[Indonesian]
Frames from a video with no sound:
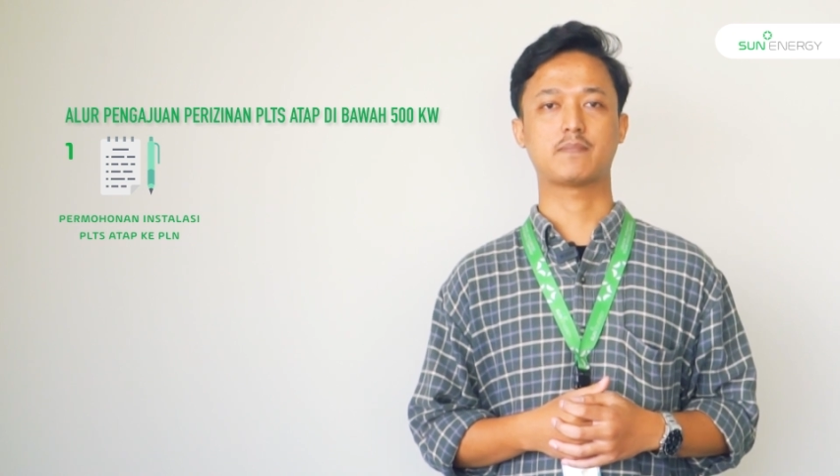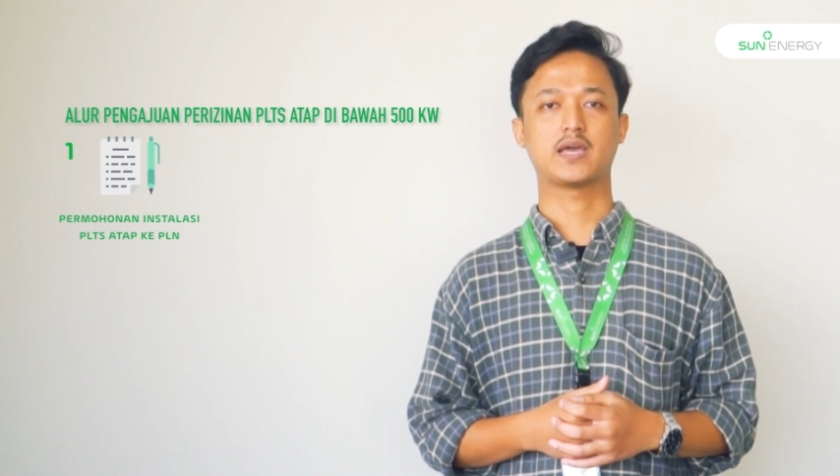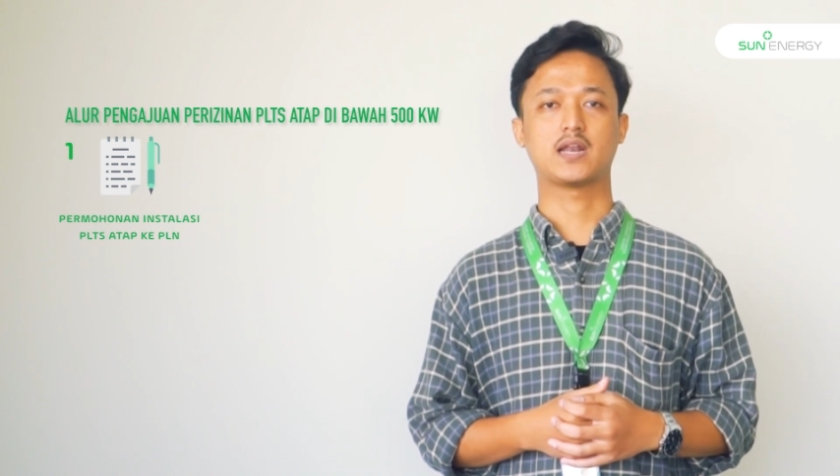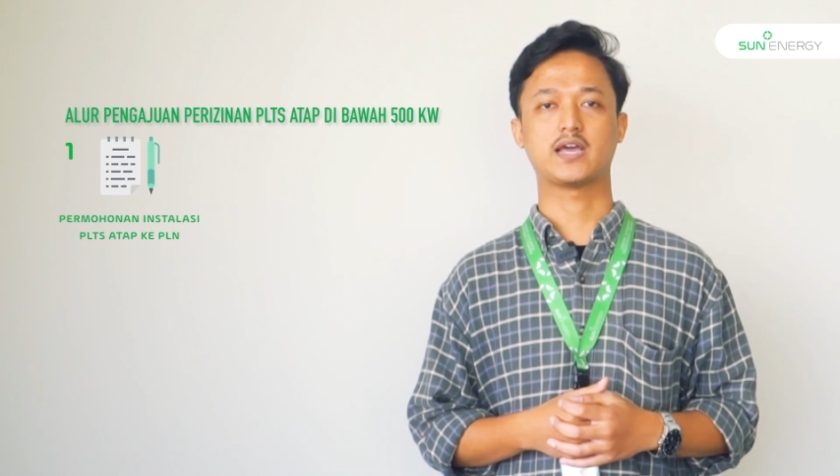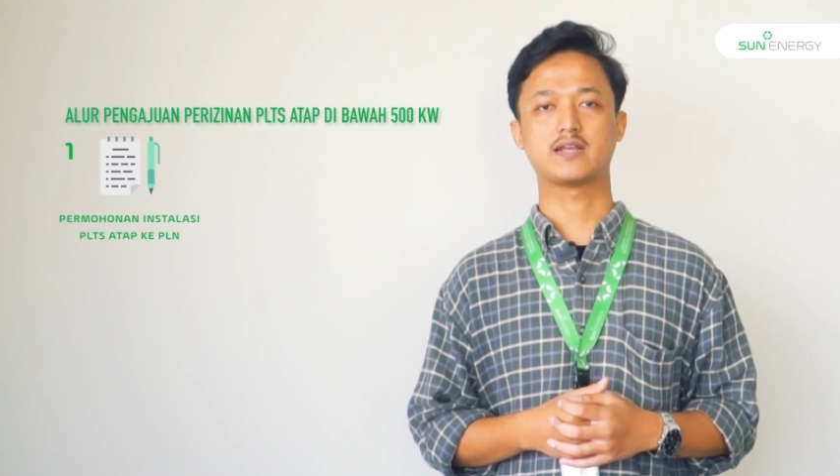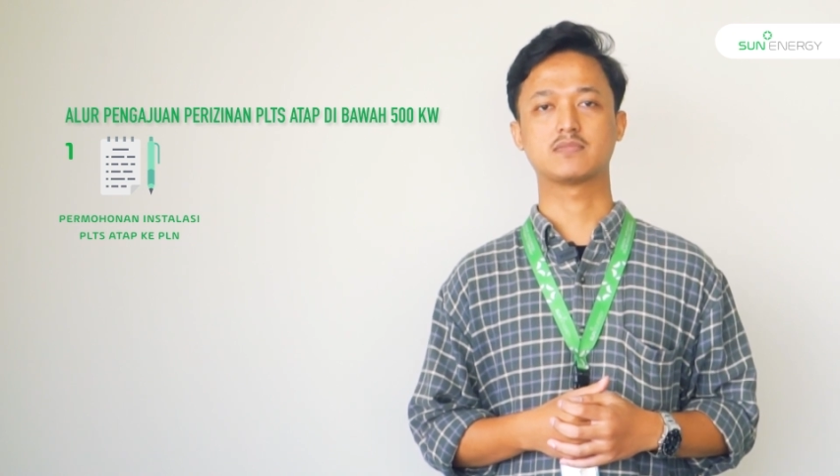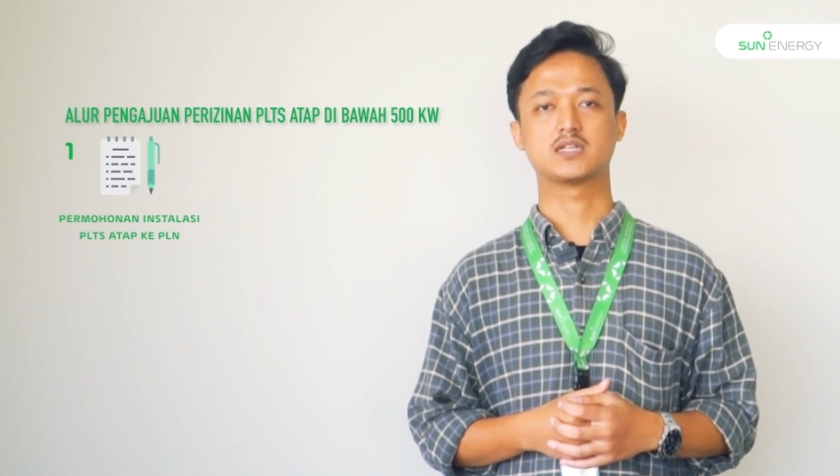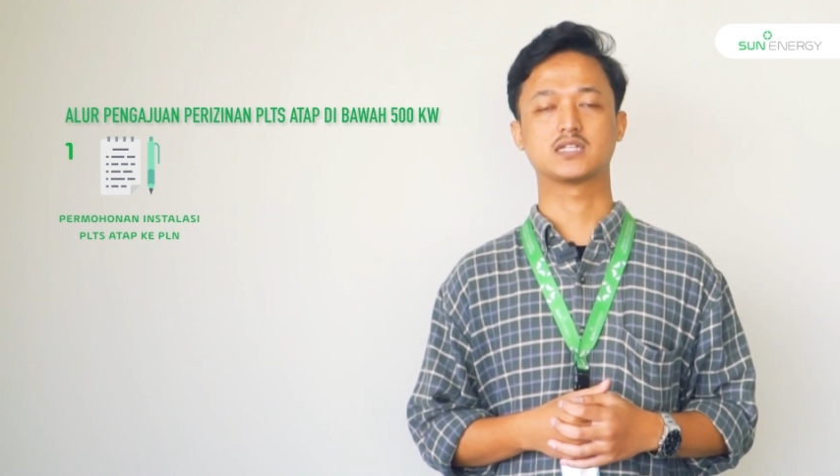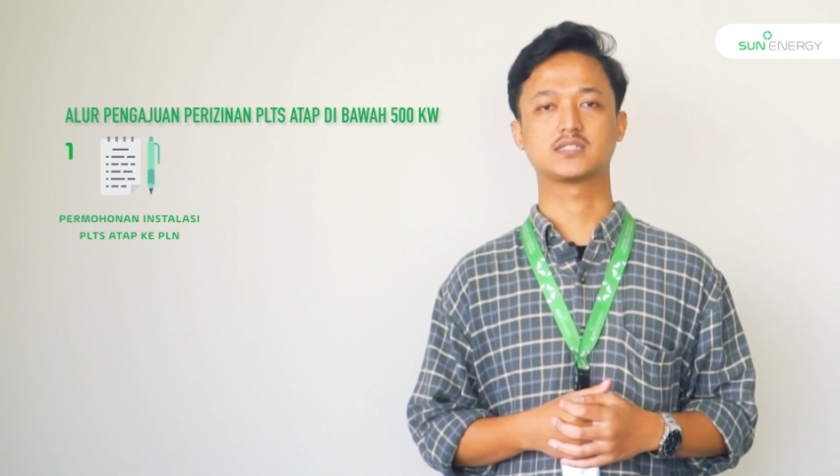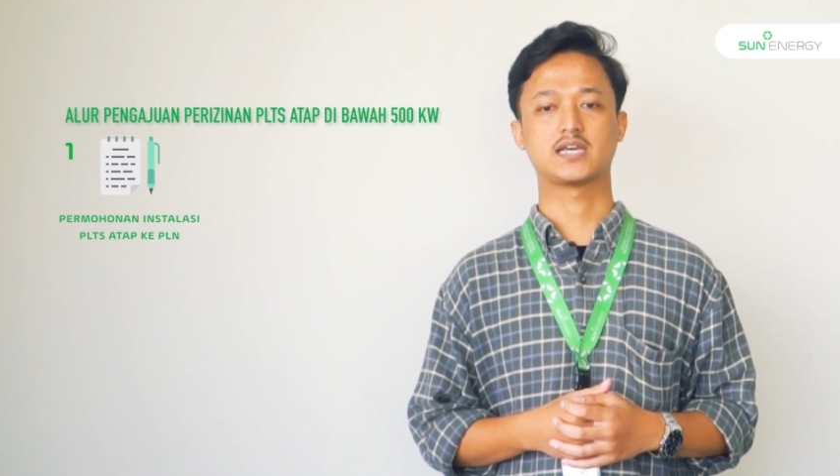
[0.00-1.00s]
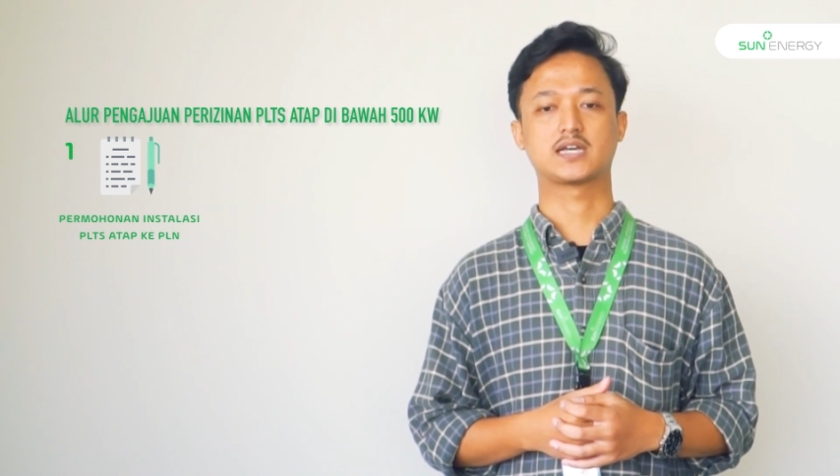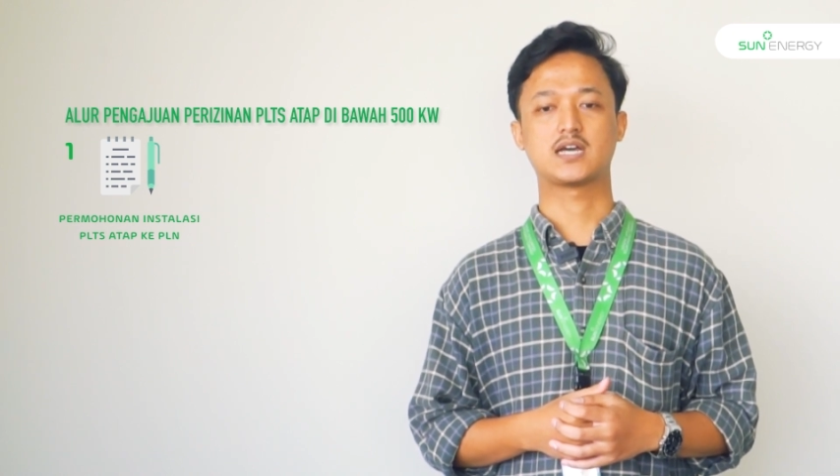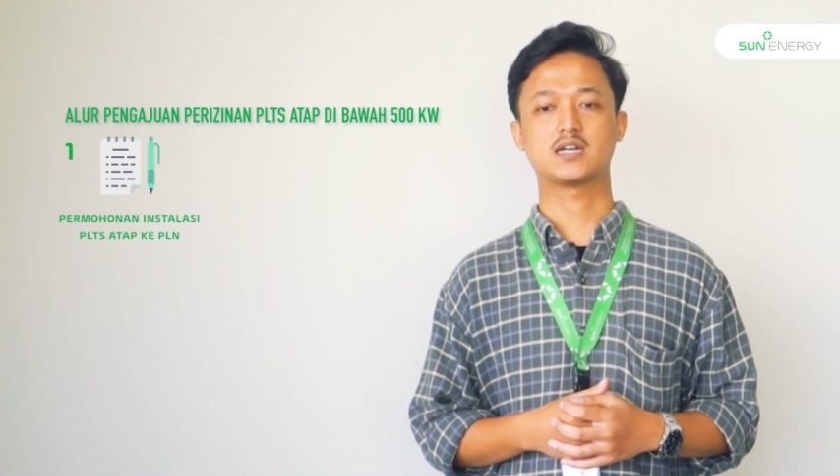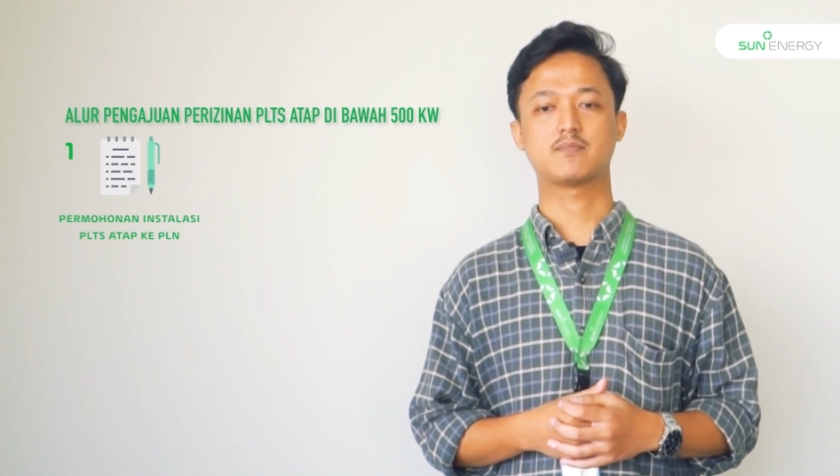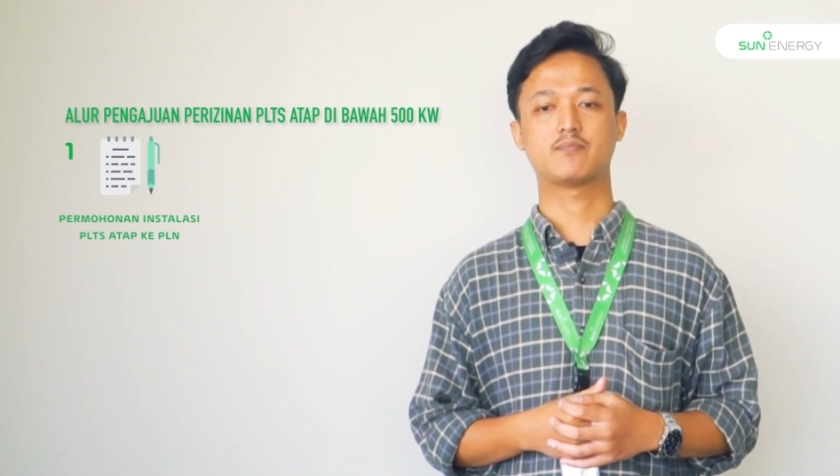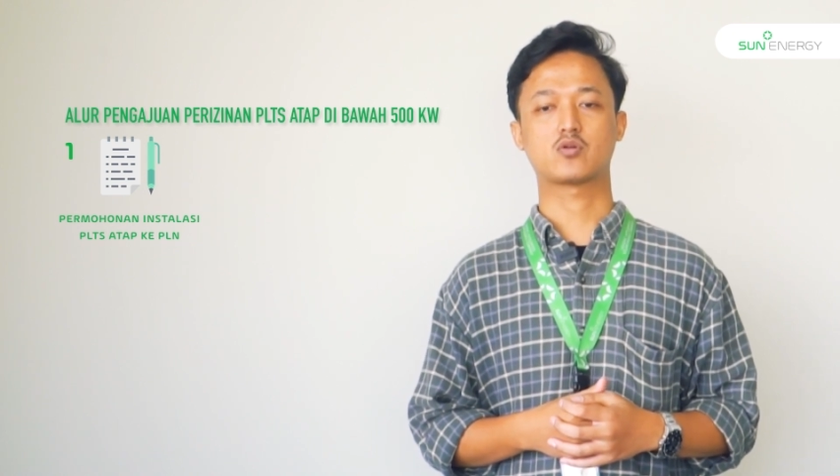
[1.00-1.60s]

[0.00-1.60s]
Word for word: PLN menyelesaikan